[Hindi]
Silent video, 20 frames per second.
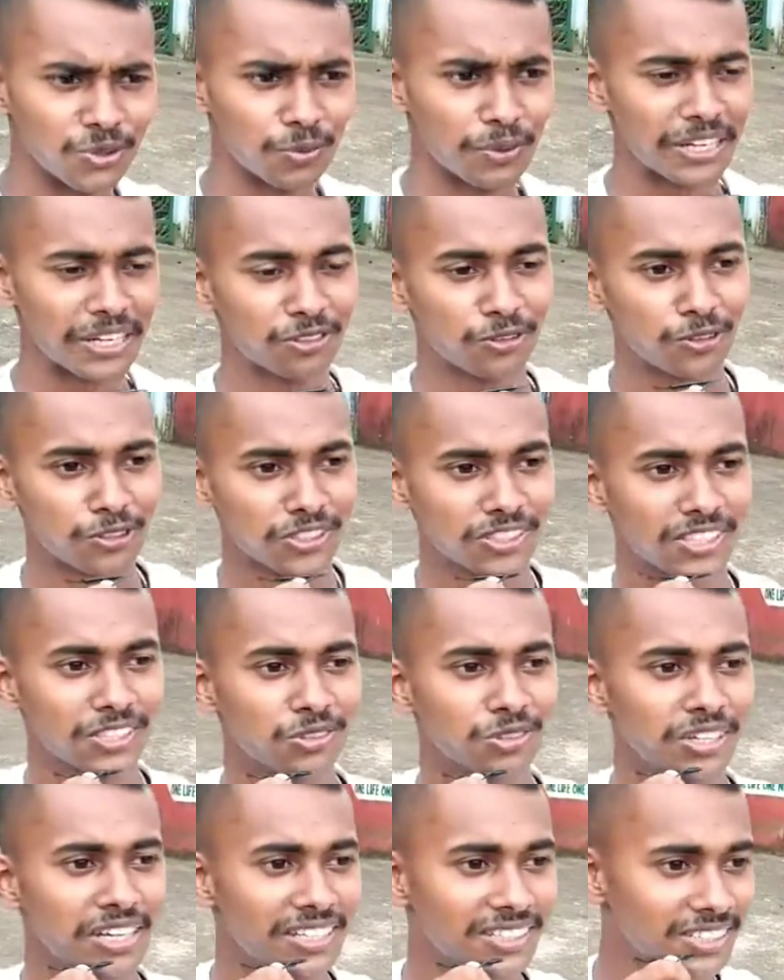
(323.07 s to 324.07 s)
जो मेरे दोस्त थे
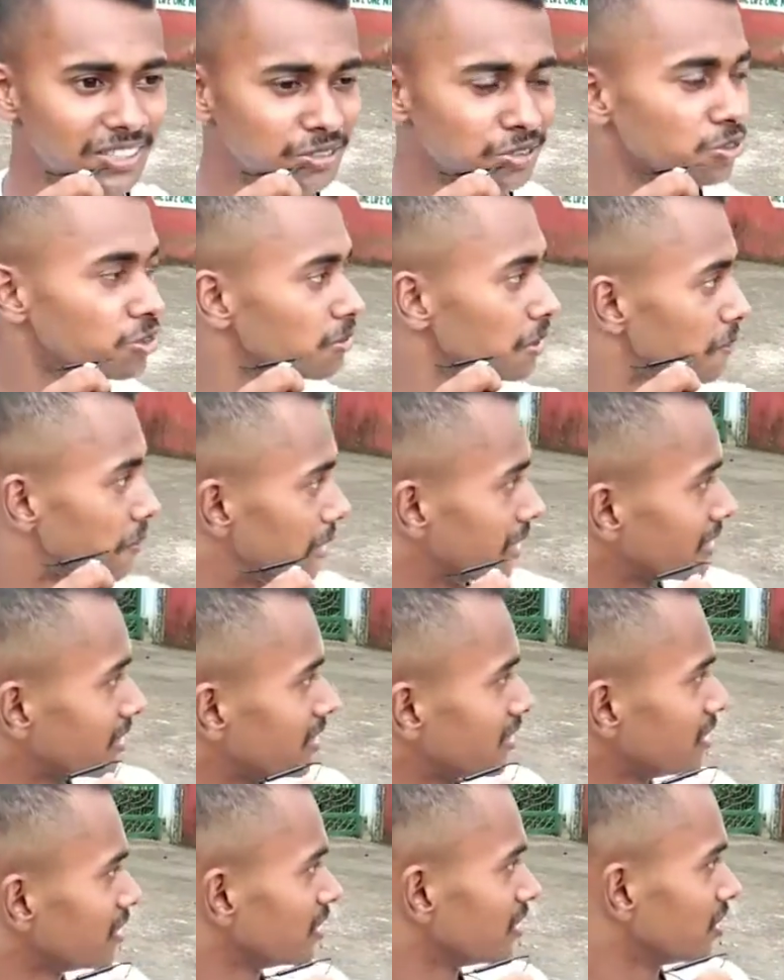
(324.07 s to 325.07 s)
जो इसी स्कूल में पढ़े
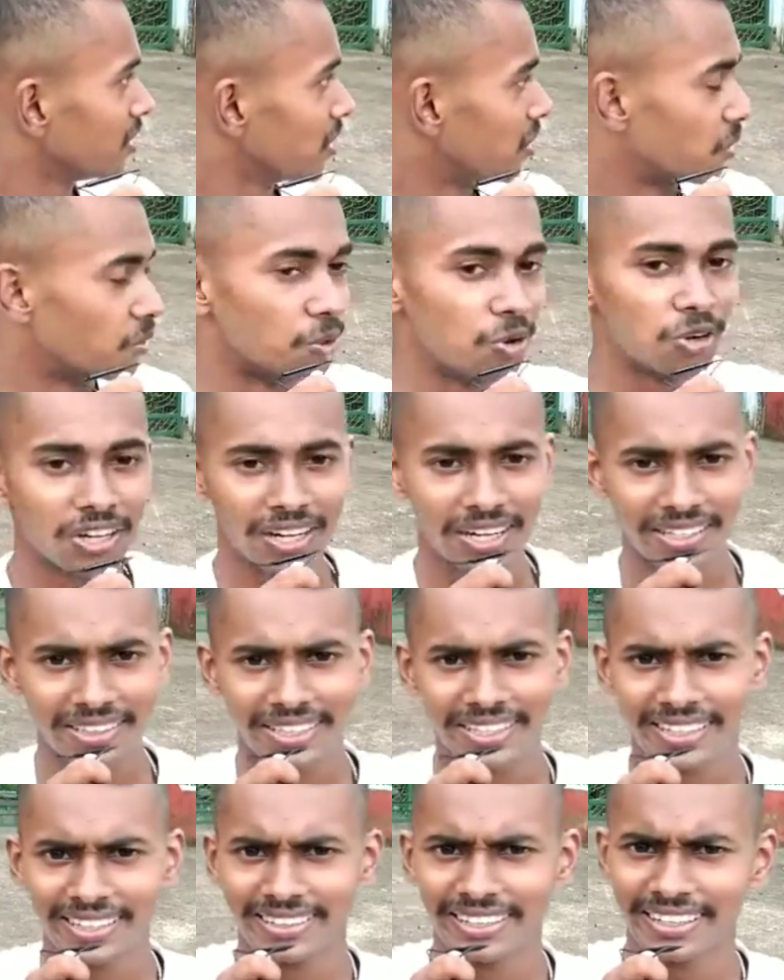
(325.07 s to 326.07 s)
थे वो लोग अगर
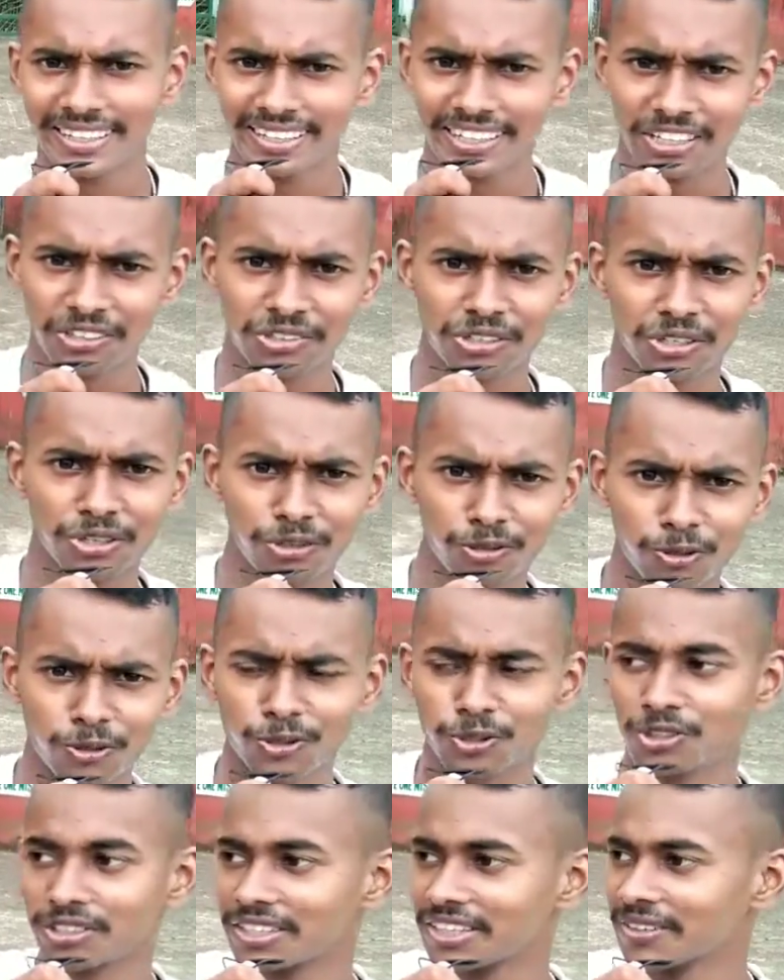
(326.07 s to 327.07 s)
देख देखेंगे तो ज़रूर
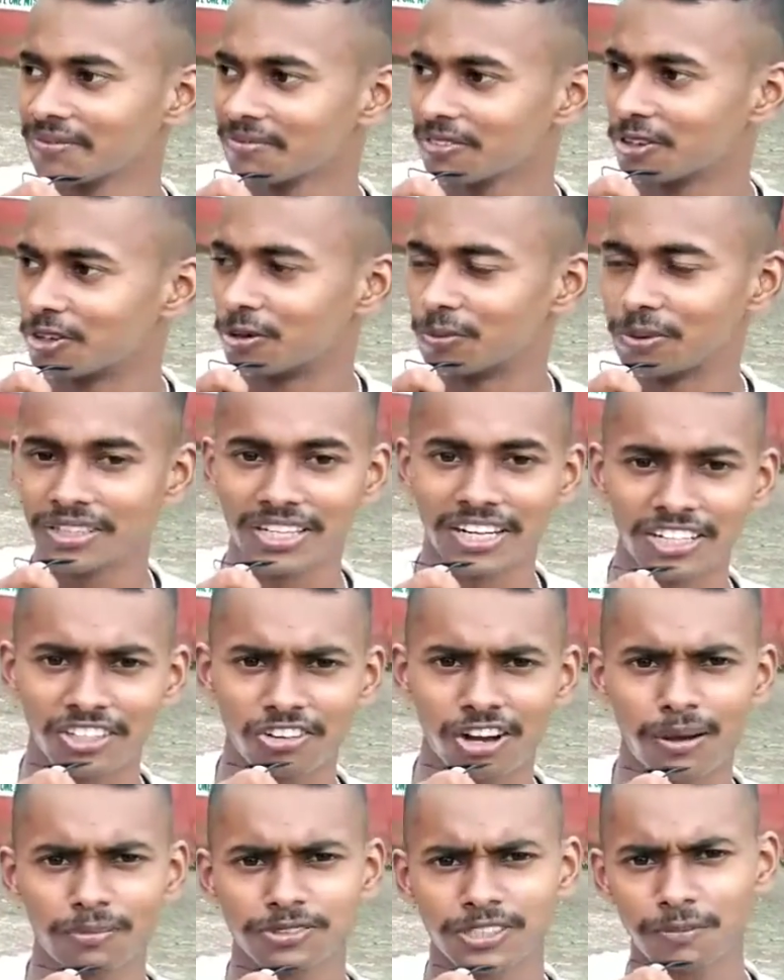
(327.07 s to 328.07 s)
खुश होंगे उम्मीद
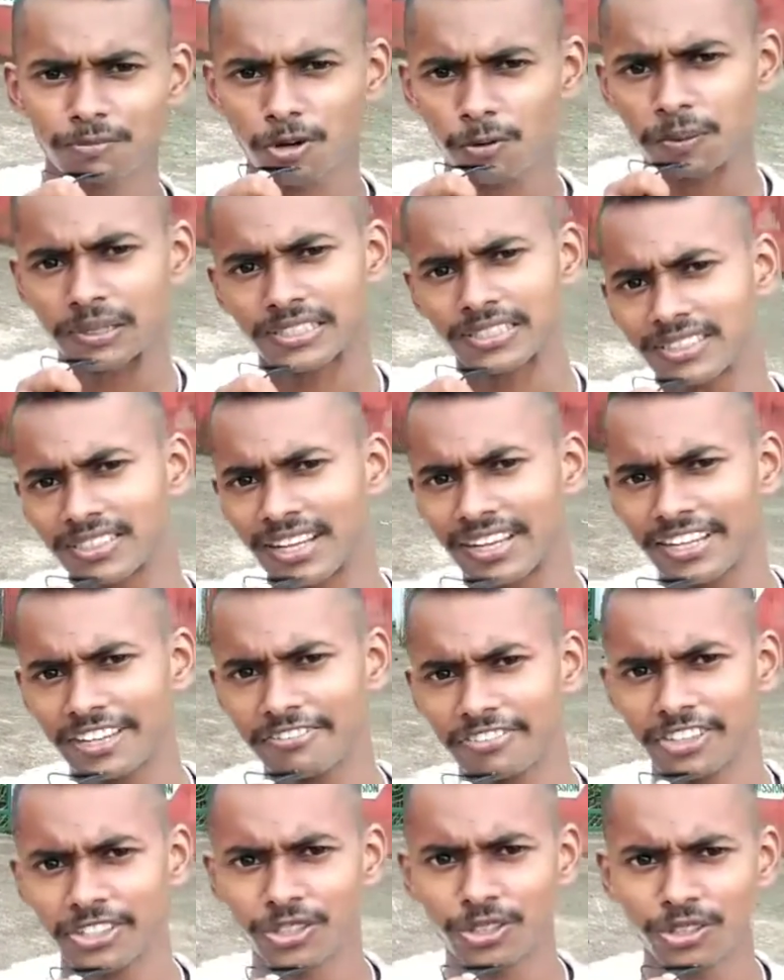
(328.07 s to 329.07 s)
करता हूँ आप सबको पसंद आए
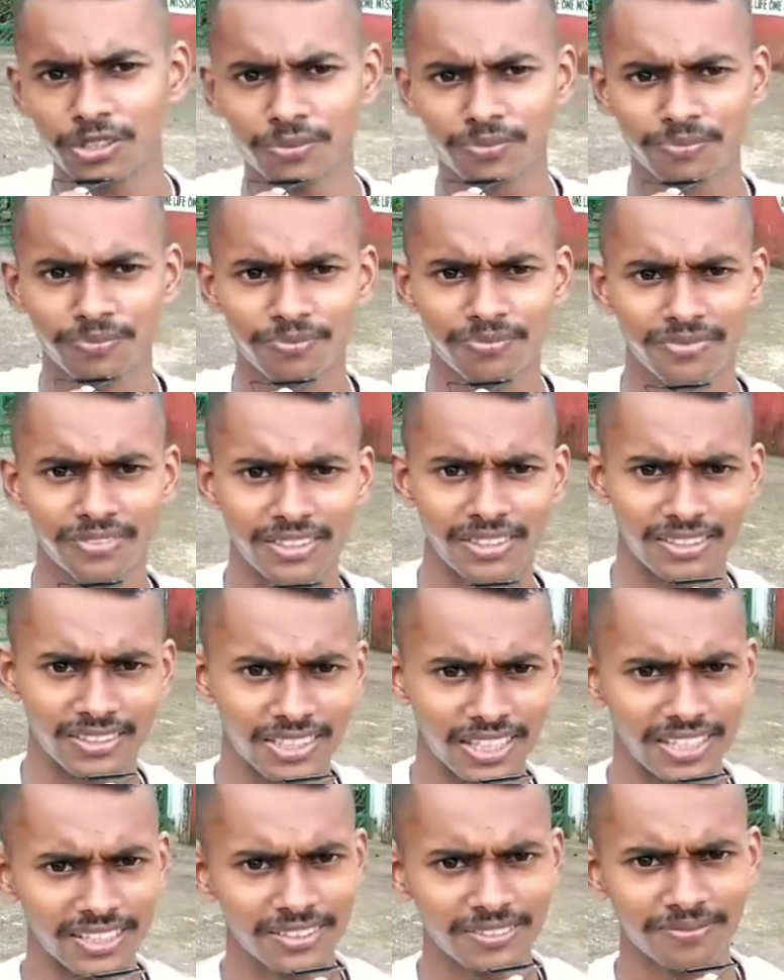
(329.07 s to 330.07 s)
ये वीडियो
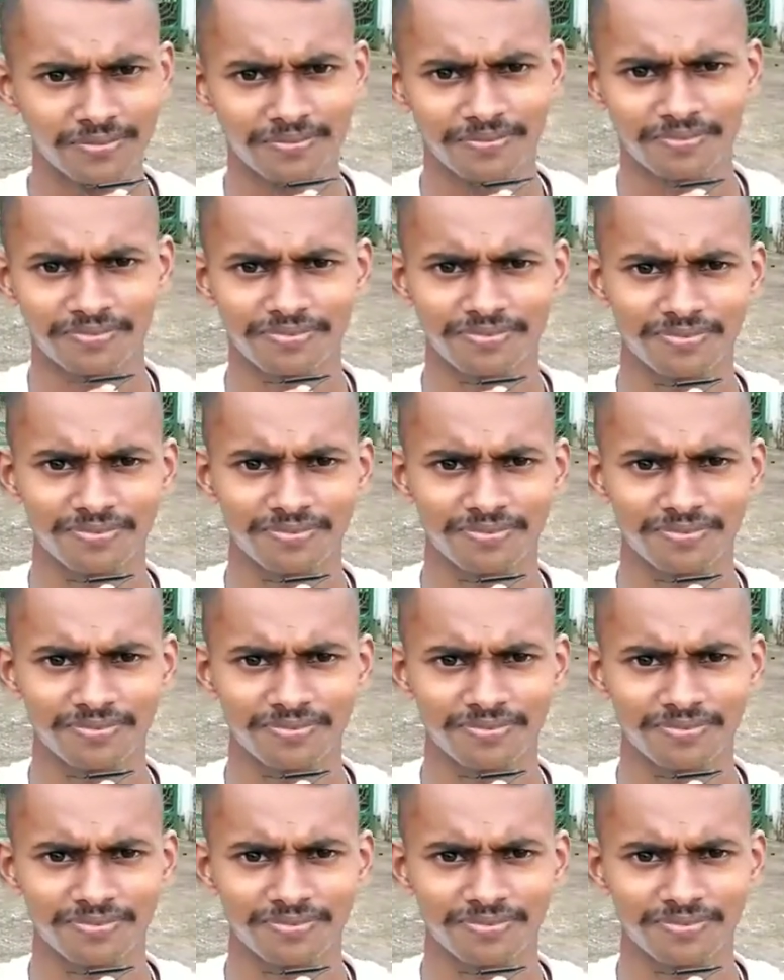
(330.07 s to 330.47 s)
जय हिंद